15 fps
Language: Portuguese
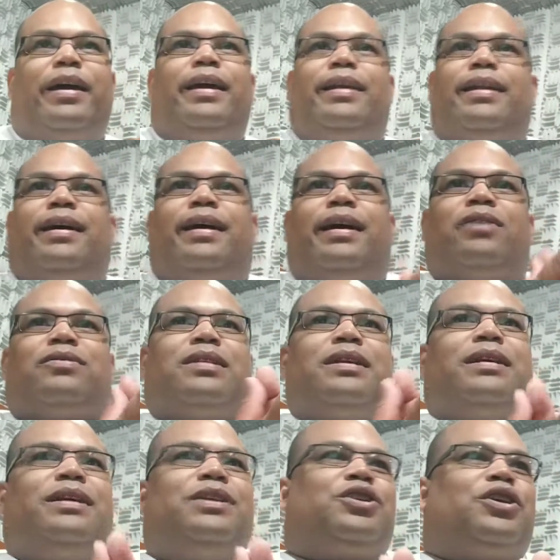Renan, é o
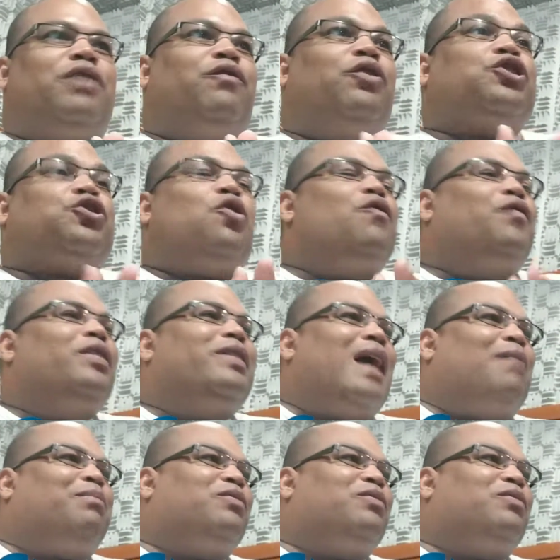seguinte, eu vou te convidar